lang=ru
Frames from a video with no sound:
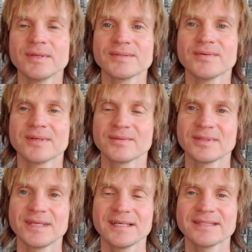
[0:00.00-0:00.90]
Приветствую
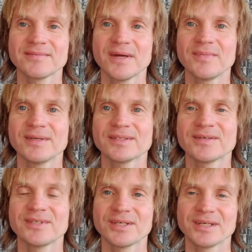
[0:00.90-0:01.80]
вас, друзья! С вами
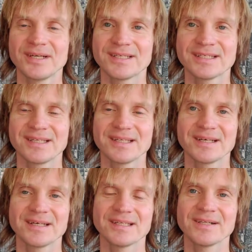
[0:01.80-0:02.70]
Шевченко
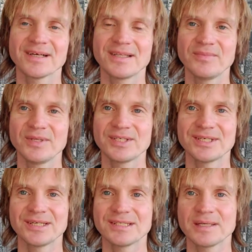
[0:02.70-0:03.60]
Александр, канал Академии
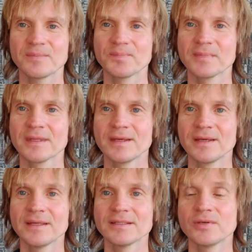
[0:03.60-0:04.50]
Счастья.
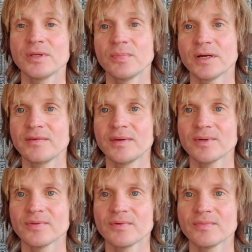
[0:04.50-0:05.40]
Сегодня
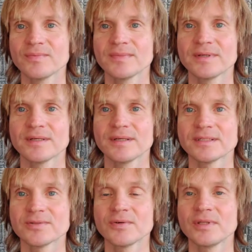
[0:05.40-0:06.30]
поговорим о том,
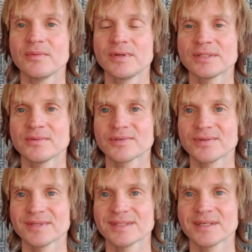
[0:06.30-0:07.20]
э, стоит ли
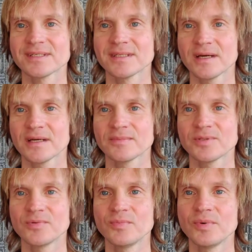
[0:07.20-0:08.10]
прислушиваться к
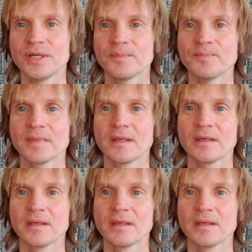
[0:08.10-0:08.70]
знакам судьбы,